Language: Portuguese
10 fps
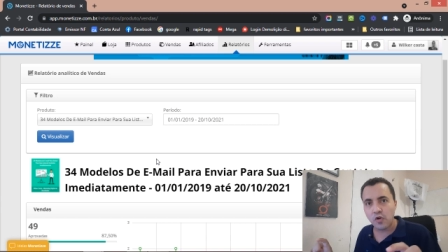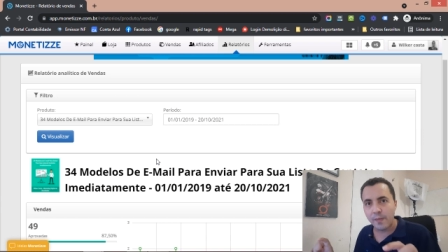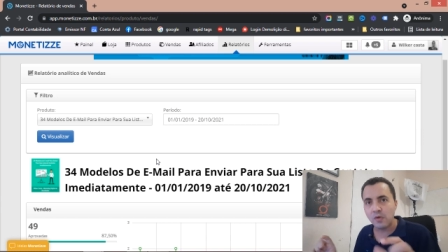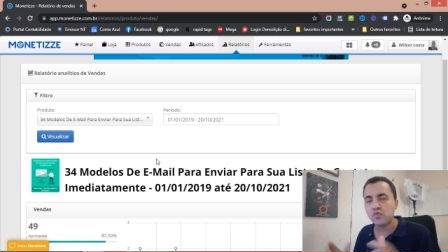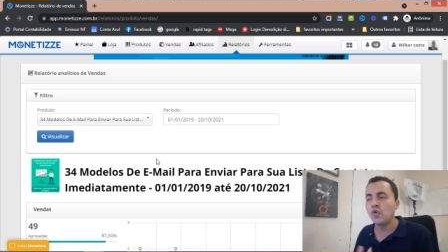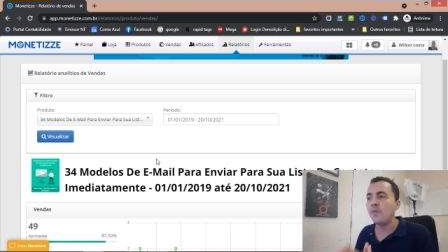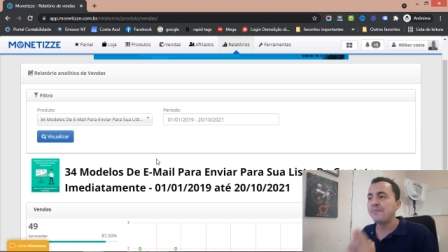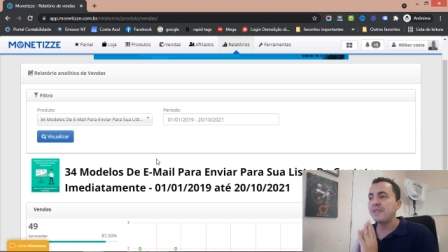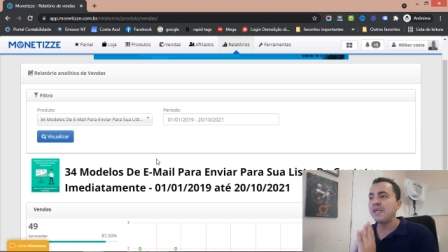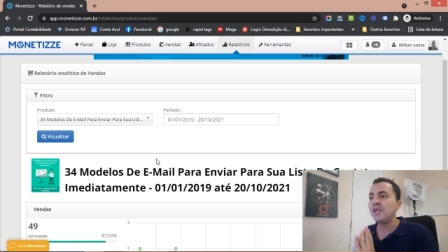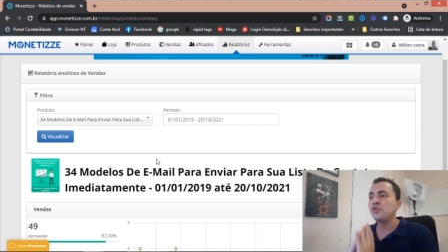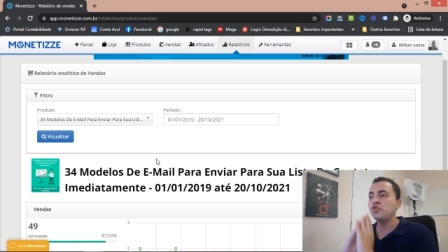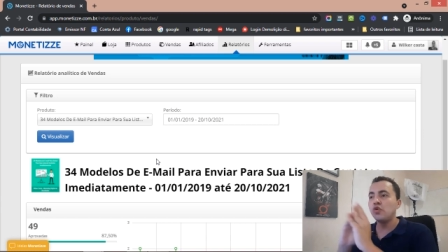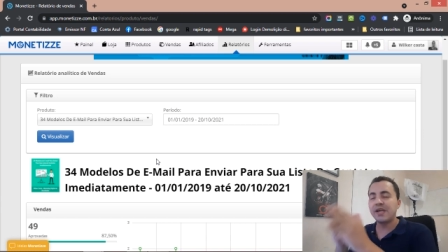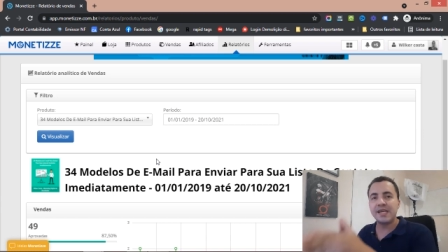como autor e
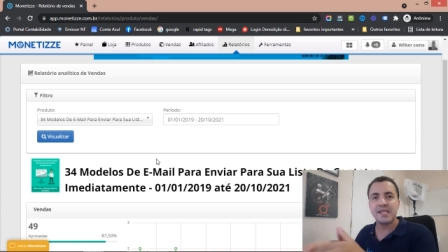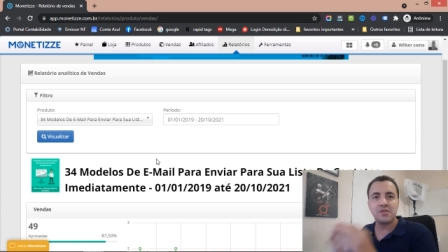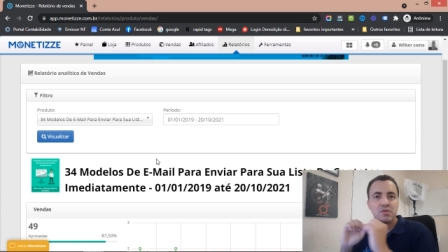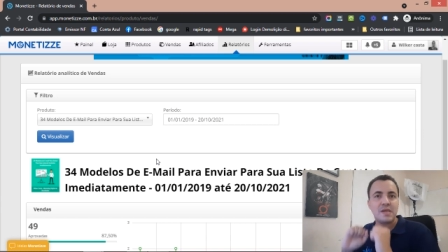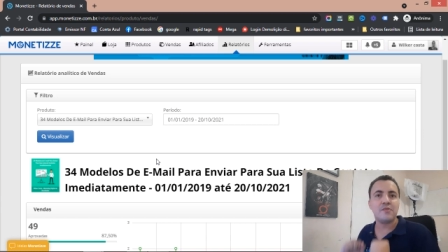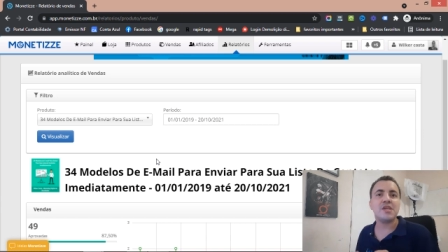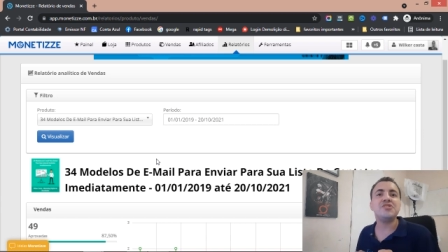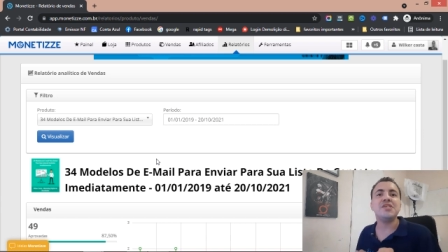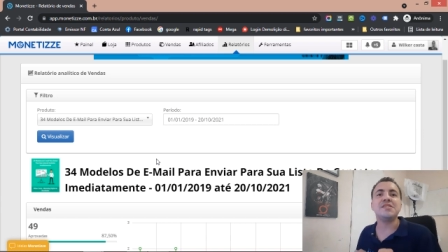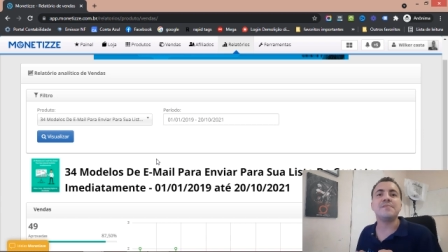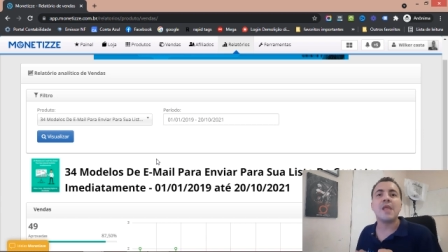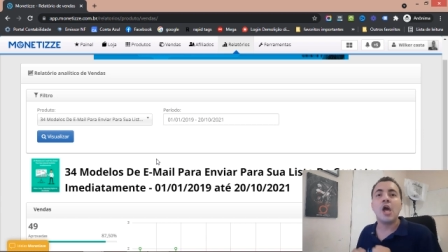joguei dentro da Monetize.